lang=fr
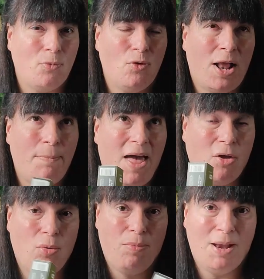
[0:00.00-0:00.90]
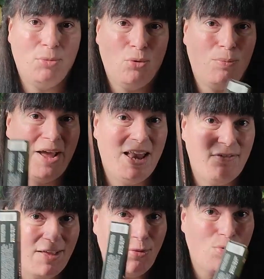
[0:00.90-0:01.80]
de la marque Belmio. Ben, ils
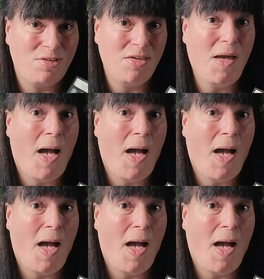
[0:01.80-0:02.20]
les vendent aussi